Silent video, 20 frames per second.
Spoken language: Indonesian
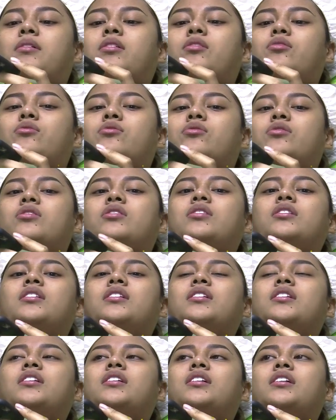mau
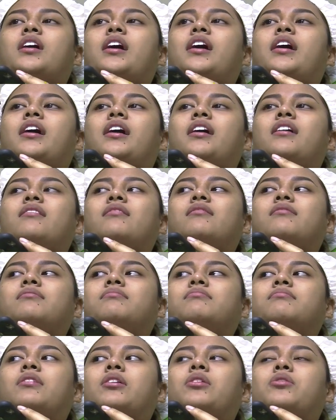kayak
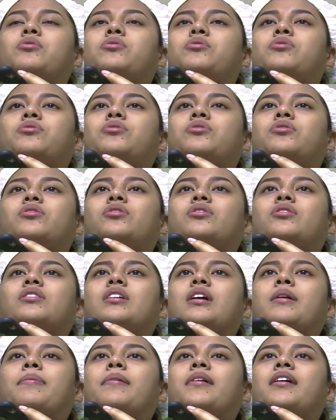mau
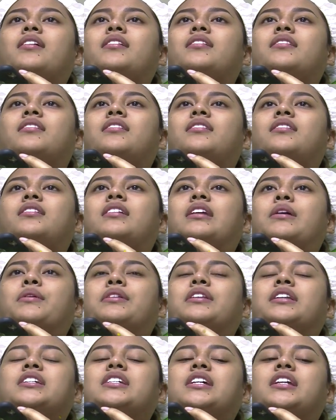apa
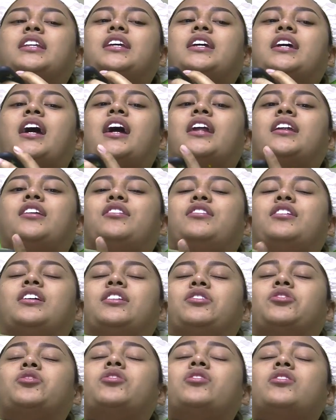merawat kecantikan
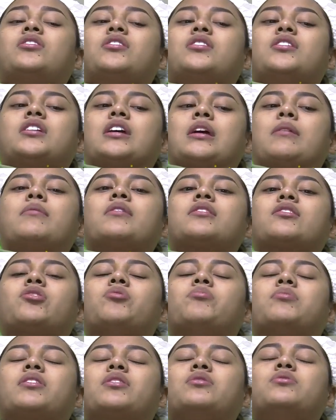gitu-gitu emang
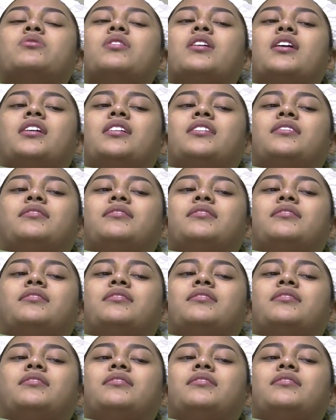sama berdua